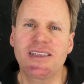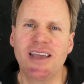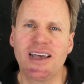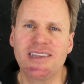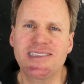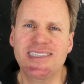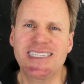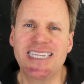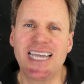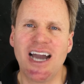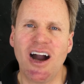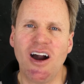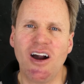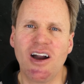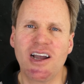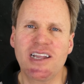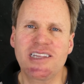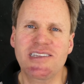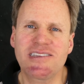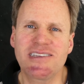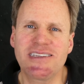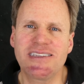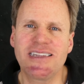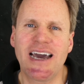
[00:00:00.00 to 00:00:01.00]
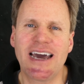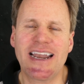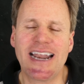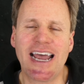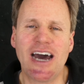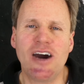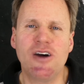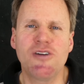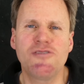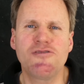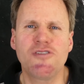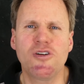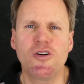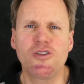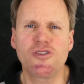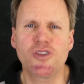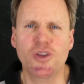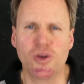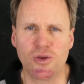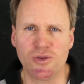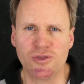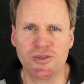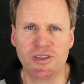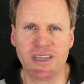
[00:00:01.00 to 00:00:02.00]
dass die Aktien rauf
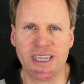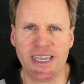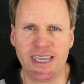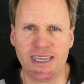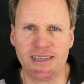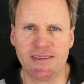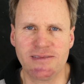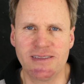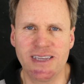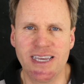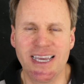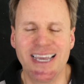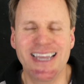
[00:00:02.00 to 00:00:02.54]
und runter gehen.